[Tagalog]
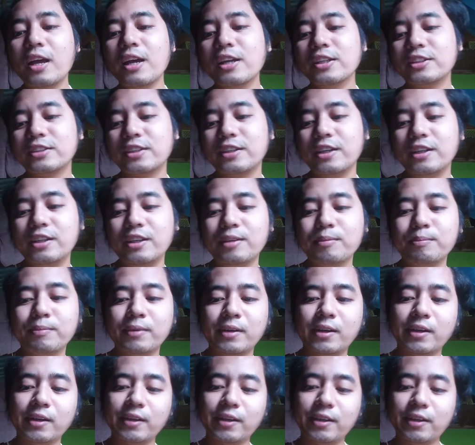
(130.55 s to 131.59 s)

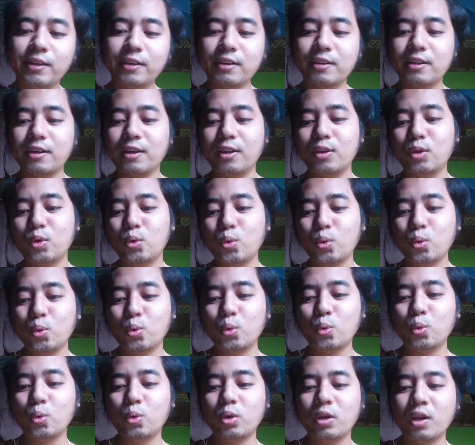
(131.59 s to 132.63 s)
skidimaring
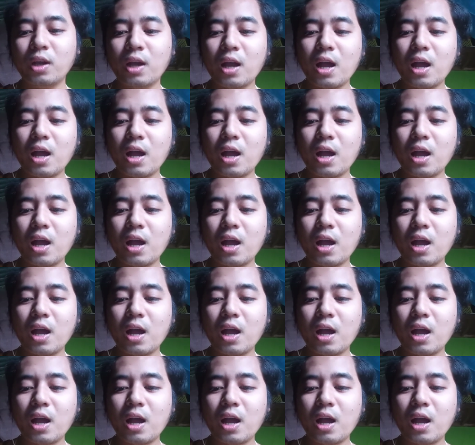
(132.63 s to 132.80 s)
kadu.